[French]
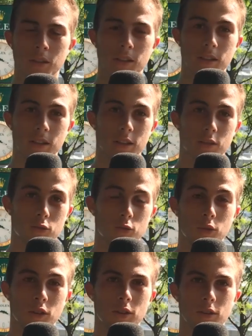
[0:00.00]
on est
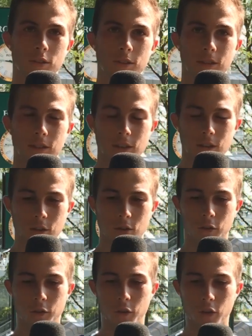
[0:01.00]
tout le temps
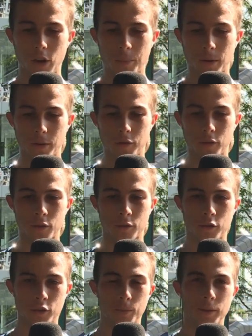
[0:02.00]
confiant. Après, il faut,
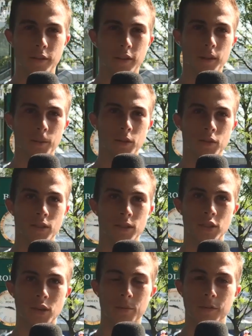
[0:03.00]
se méfier parce que
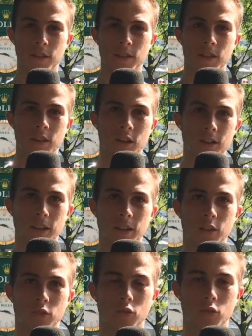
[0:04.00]
c'est jamais facile de
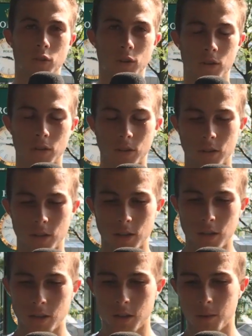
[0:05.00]
rattaquer un tournoi.
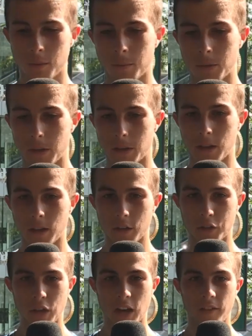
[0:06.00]
Mais
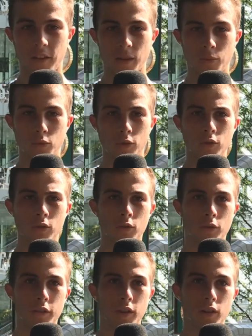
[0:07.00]
j'arrive avec beaucoup de
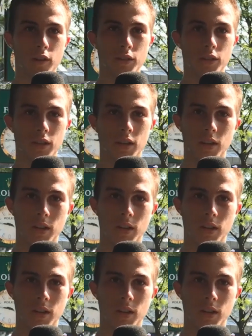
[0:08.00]
confiance,